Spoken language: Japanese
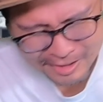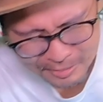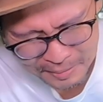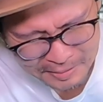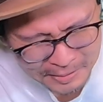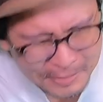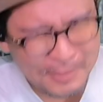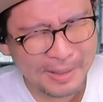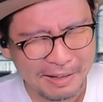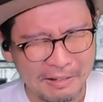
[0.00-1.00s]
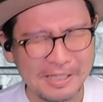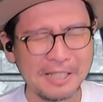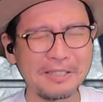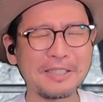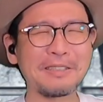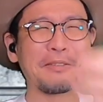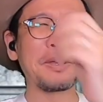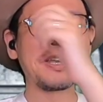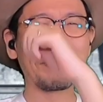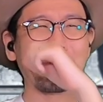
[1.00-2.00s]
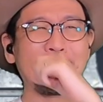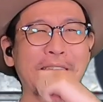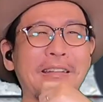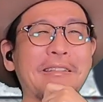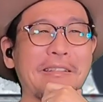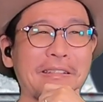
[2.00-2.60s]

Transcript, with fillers: つとかいるんかさっきのあのヘビみたいに。